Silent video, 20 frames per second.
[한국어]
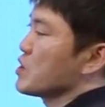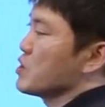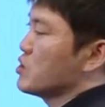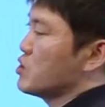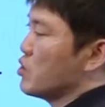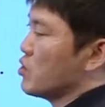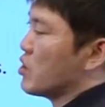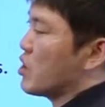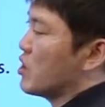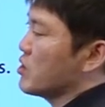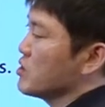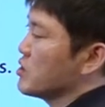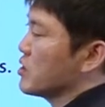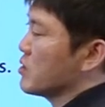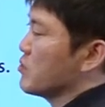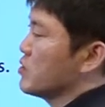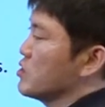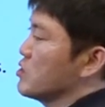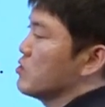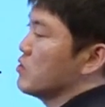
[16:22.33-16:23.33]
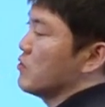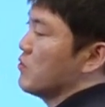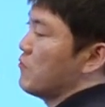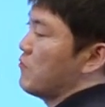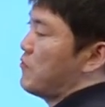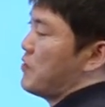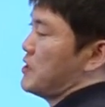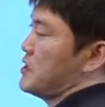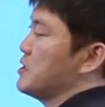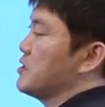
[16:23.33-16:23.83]
So customers
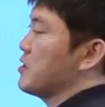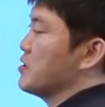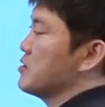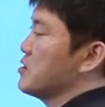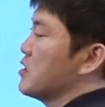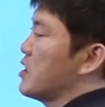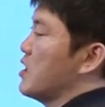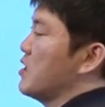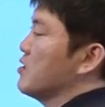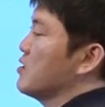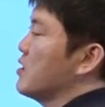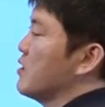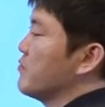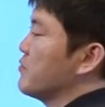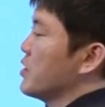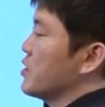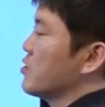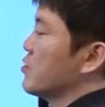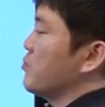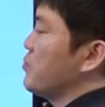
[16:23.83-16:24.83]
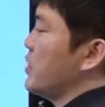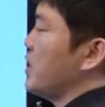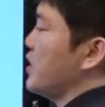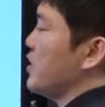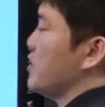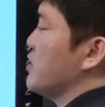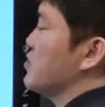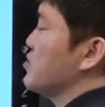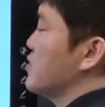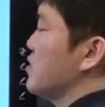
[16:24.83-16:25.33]
who visit us can give their
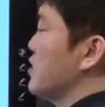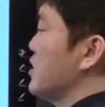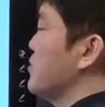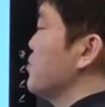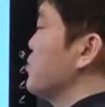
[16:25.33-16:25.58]
opinions on